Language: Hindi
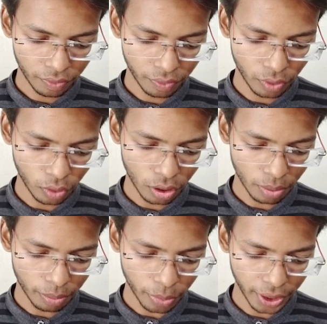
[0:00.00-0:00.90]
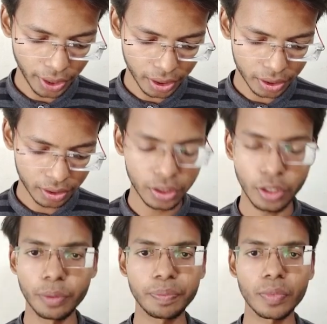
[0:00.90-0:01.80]
फोर पॉइंट
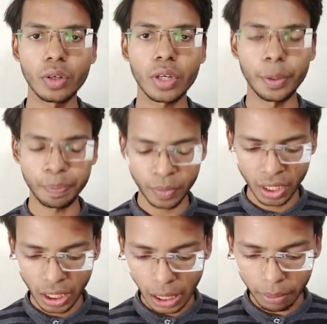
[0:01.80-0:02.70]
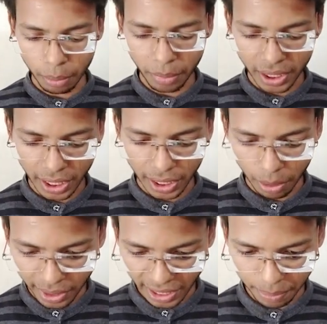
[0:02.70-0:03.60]
ज़ीरो ओके अब हमने क्या करा
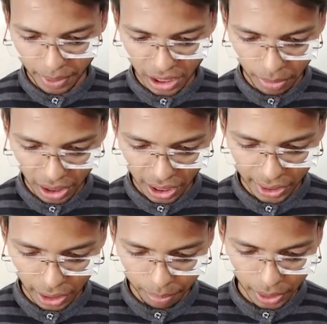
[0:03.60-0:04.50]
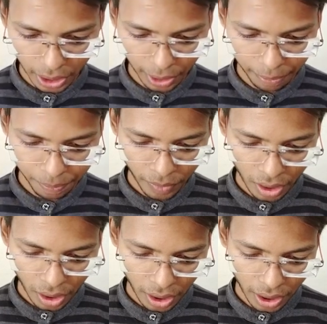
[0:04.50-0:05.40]
हमने एक्सप्रेशन बना लिया अपना कि
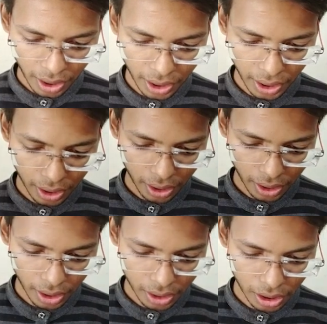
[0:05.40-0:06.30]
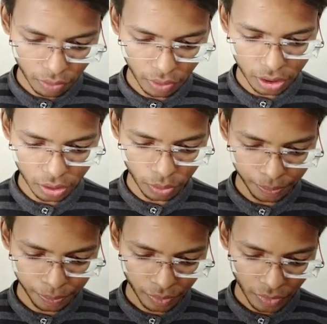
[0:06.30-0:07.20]
डी इज़ इक्वल्स टू
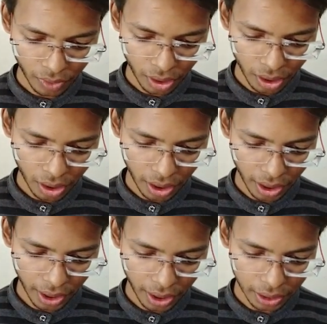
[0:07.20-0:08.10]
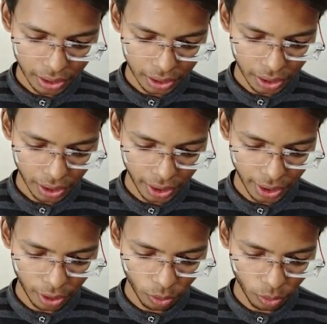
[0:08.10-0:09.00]
ए
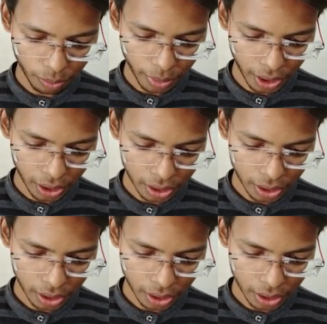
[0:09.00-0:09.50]
इंटू बी